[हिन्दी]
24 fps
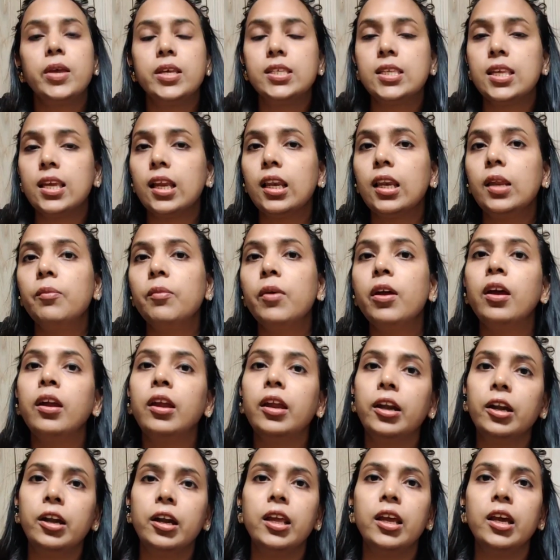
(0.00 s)
बेसिकली मैं
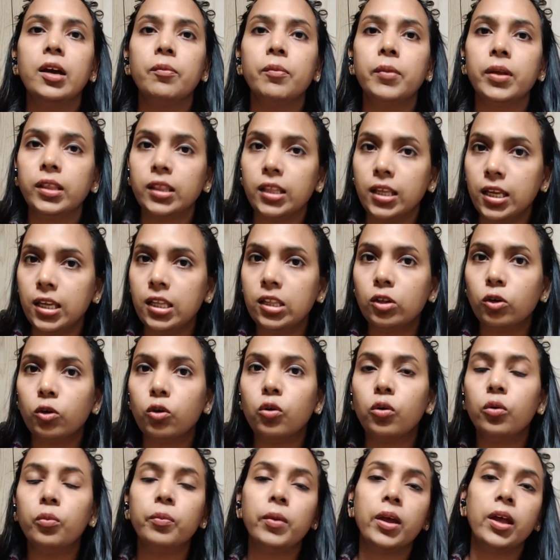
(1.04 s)
इंडिया में थी
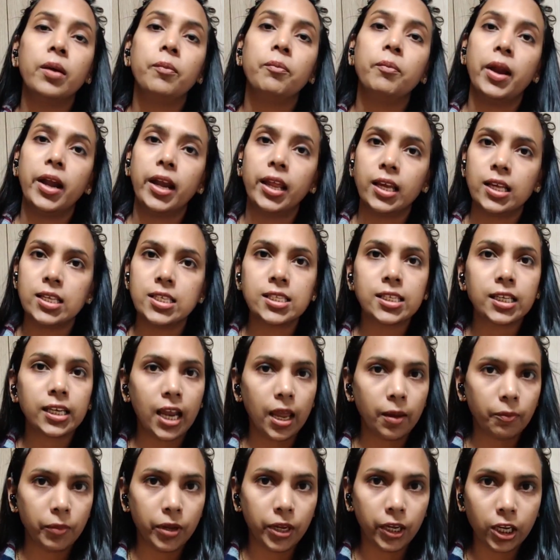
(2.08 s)
तो मैं मेडिकल
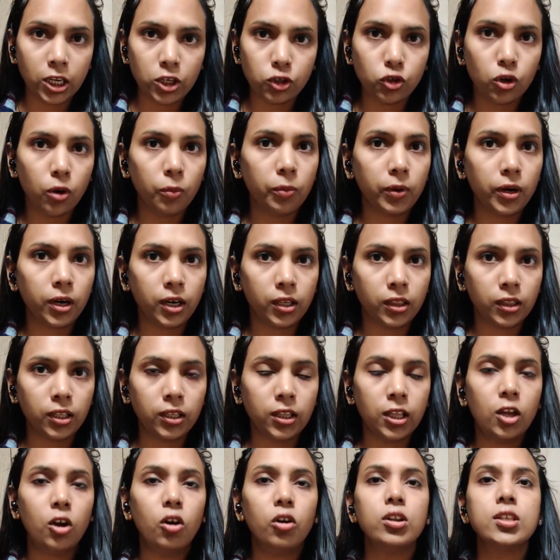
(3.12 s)
स्क्राइबिंग की जॉब करती
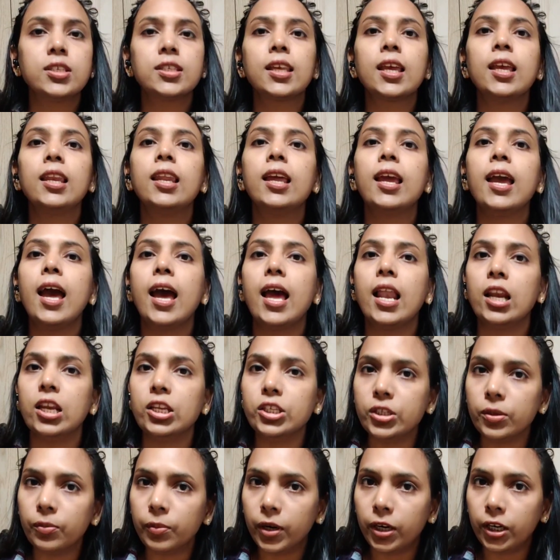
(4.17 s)
थी और इसके लिए
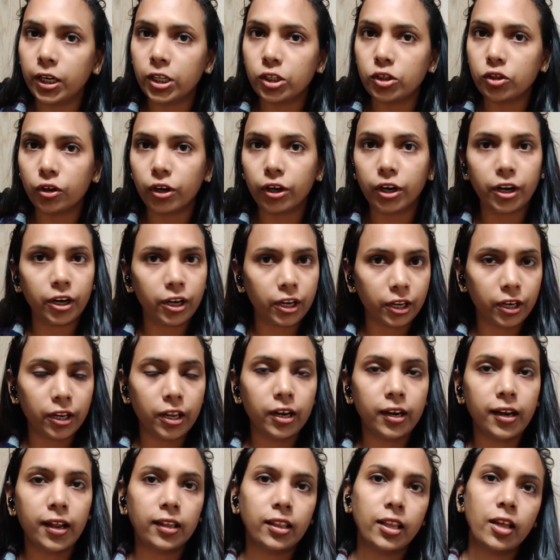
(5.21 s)
एलिजिबिलिटी जो
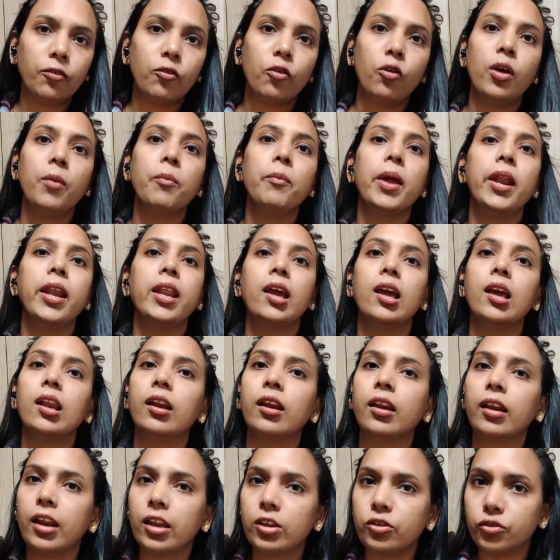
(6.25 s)
क्राइटेरिया रहता है वो है मेडिकल
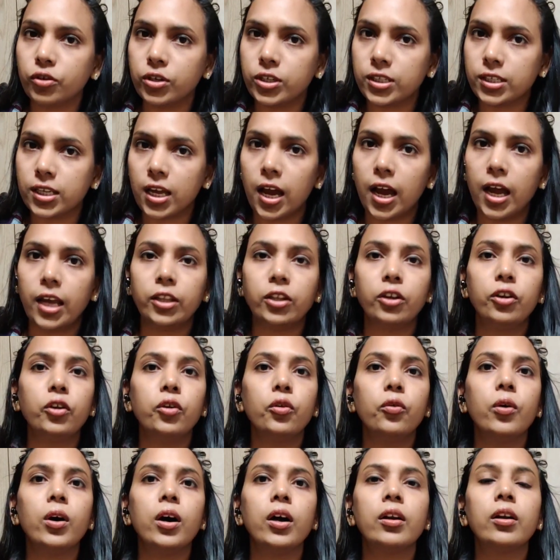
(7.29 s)
ग्रेजुएट्स का आइदर
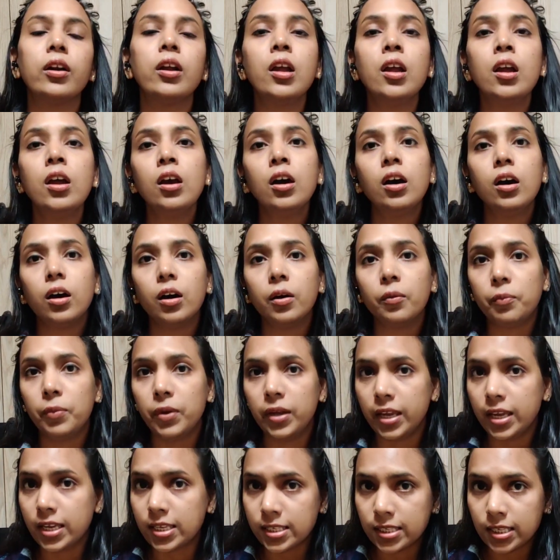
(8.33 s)
यू आर
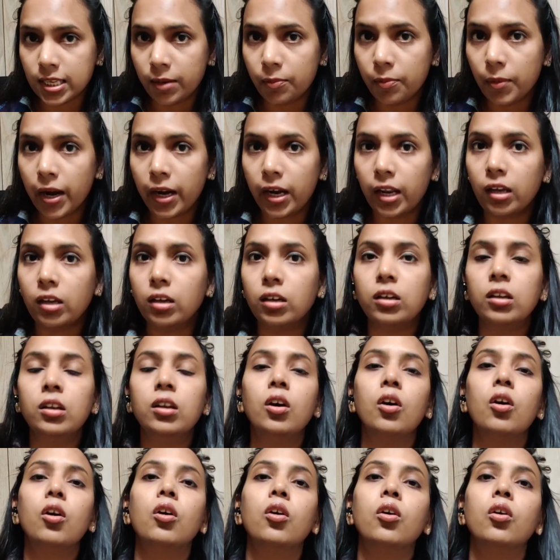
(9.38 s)
बी एस सी मेडिकल
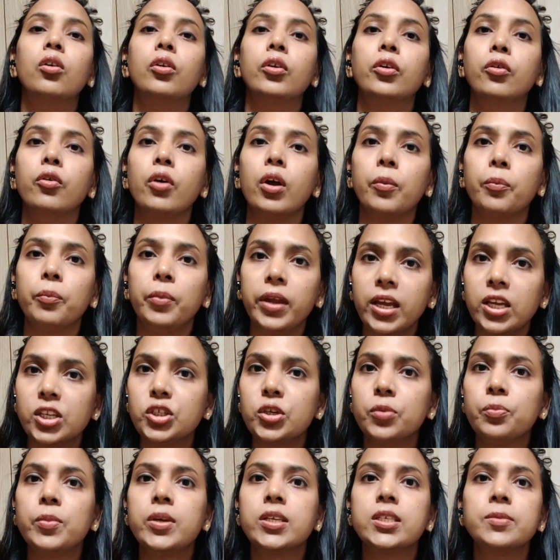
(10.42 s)
और यू आर बी
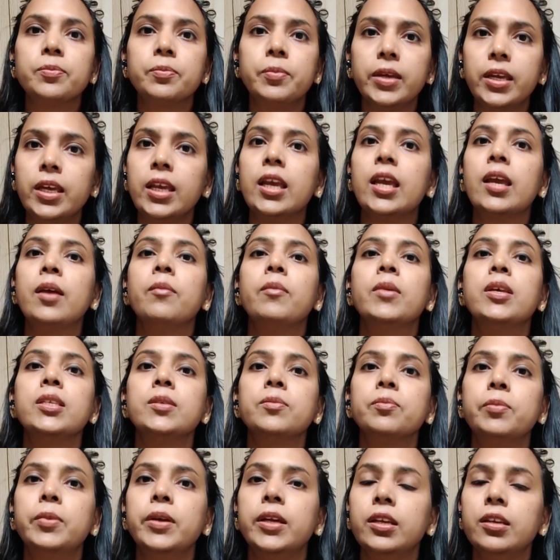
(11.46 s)
एच एम एस बी एम
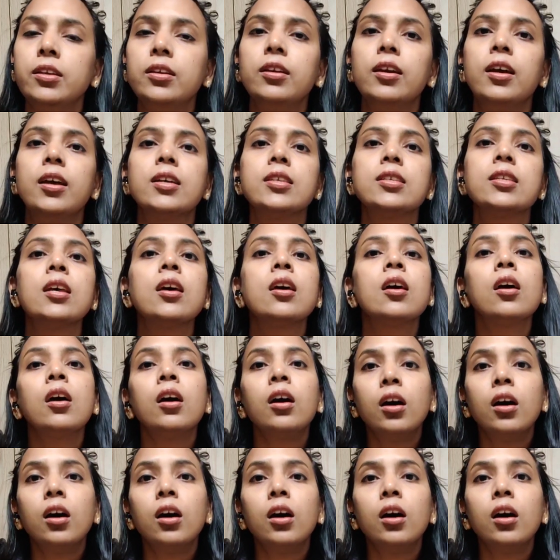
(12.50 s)
एस बी टी एस